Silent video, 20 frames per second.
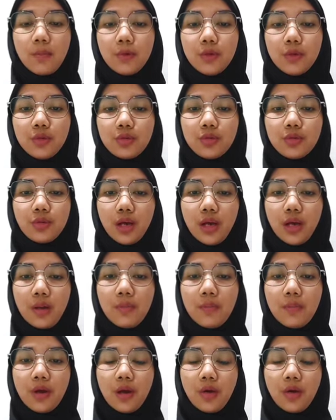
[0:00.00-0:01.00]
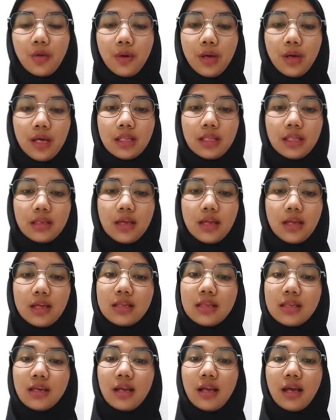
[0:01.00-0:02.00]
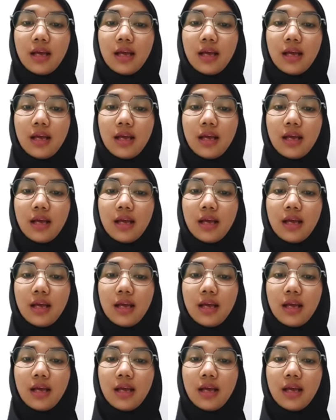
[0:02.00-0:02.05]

menunjukkan bahwa tidak adanya